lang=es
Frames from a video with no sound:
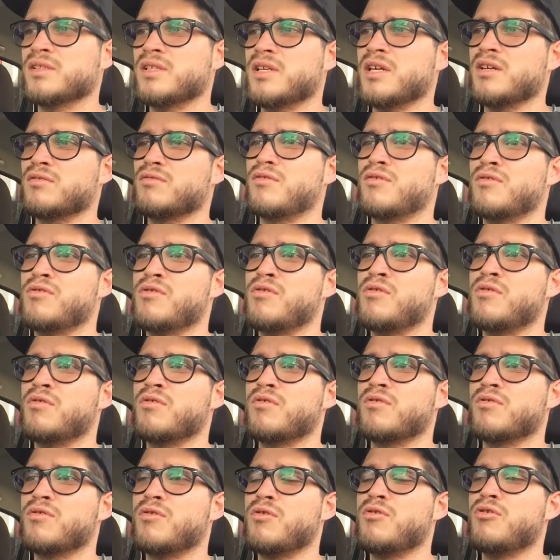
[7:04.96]
que no lo,
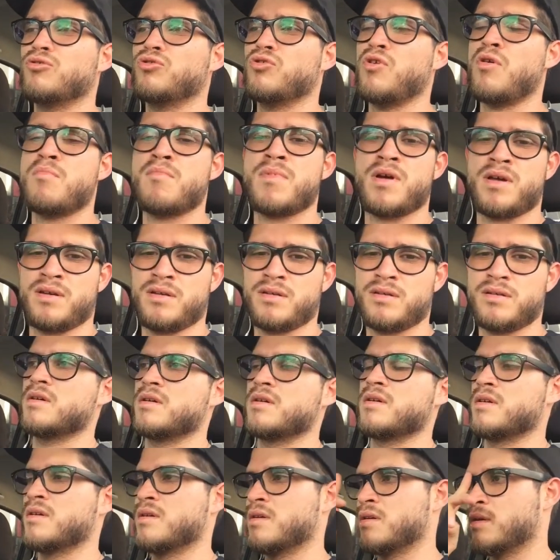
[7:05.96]
no lo toman
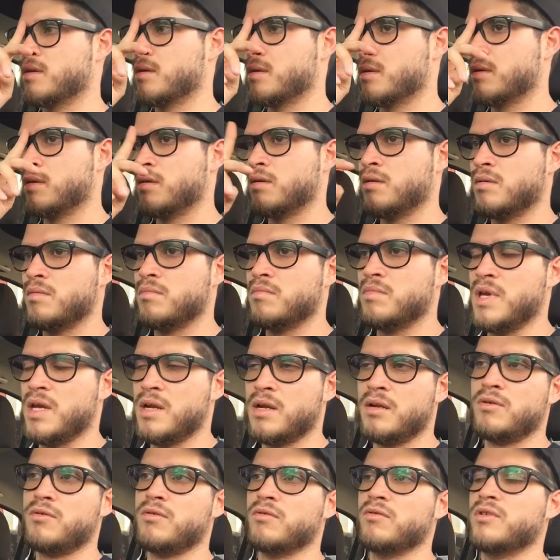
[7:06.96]
bien
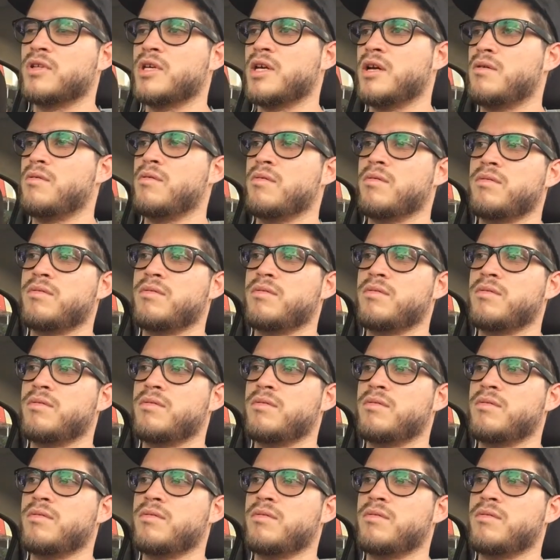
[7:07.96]
el consejo.